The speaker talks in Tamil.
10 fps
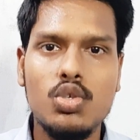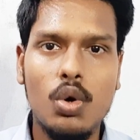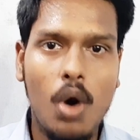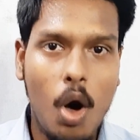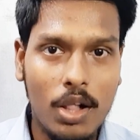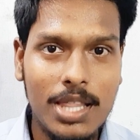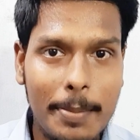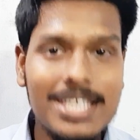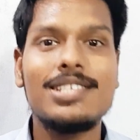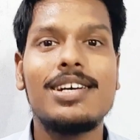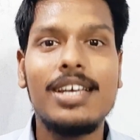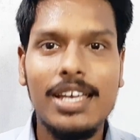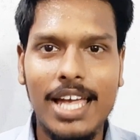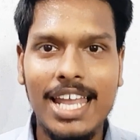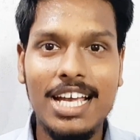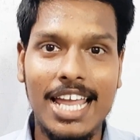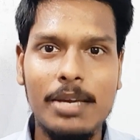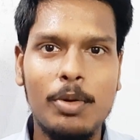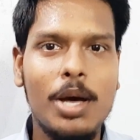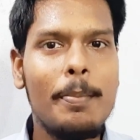ஸோ ஆல் த பெஸ்ட் எனக்கு
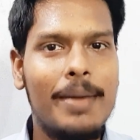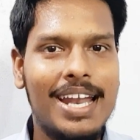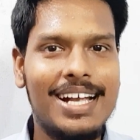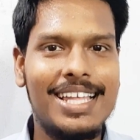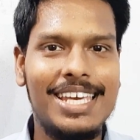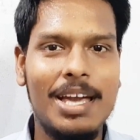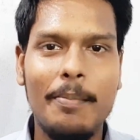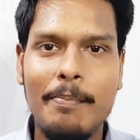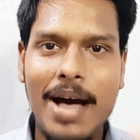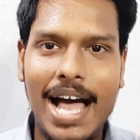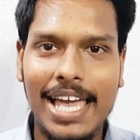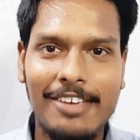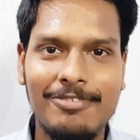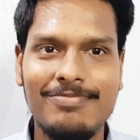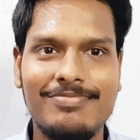லைக் போடாமல் மறக்காதீங்க பாய்